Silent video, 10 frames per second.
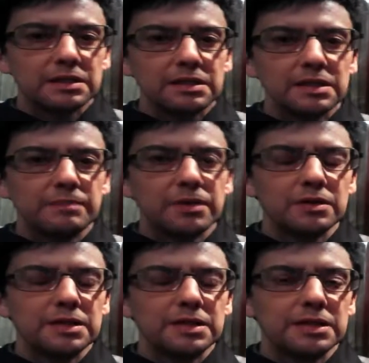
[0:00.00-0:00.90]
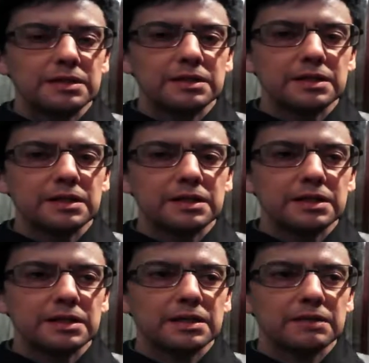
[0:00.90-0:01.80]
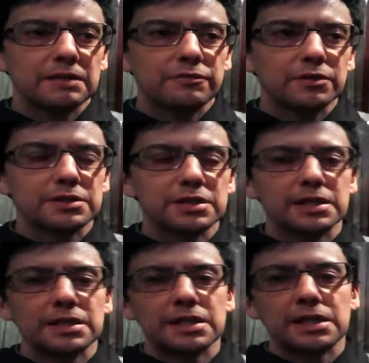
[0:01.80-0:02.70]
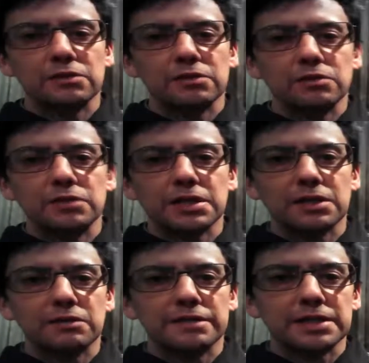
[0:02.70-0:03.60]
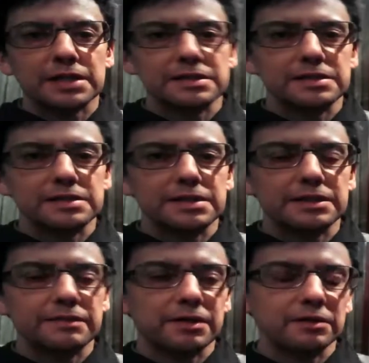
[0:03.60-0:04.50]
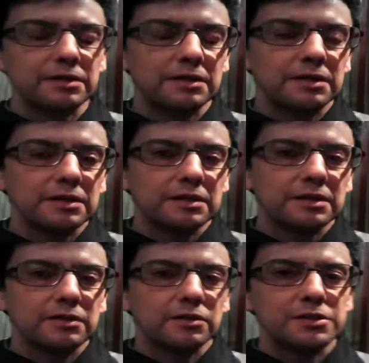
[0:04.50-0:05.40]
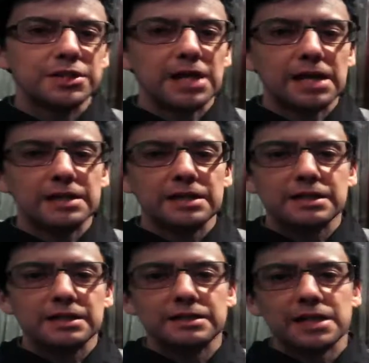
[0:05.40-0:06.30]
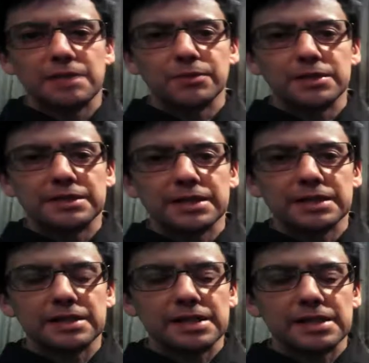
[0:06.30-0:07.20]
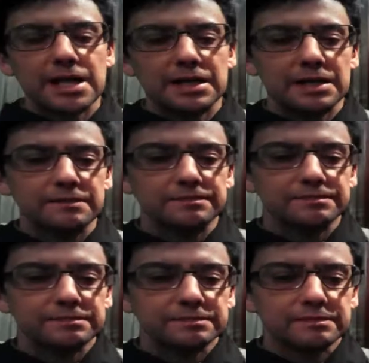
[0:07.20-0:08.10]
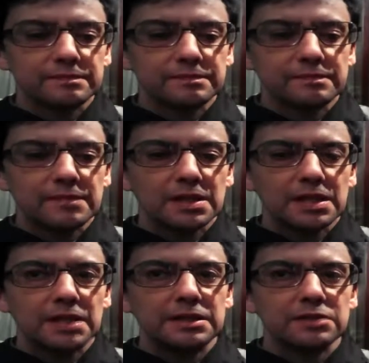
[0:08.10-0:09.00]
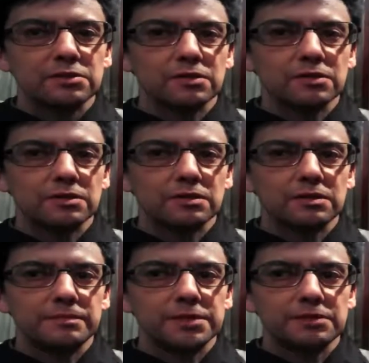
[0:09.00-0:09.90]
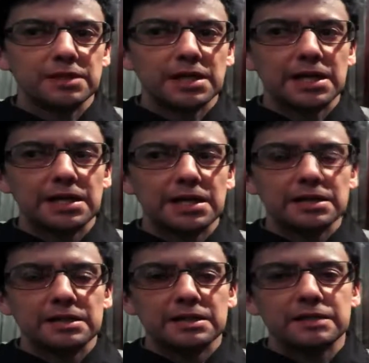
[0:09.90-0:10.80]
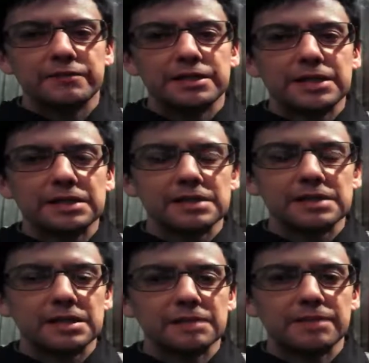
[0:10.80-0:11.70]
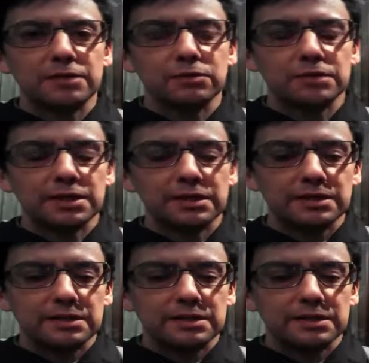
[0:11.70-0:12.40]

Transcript: e poi eh, forse erano le uniche novità che si sentivano originali della politica italiana adesso bisogna inventarsele le battute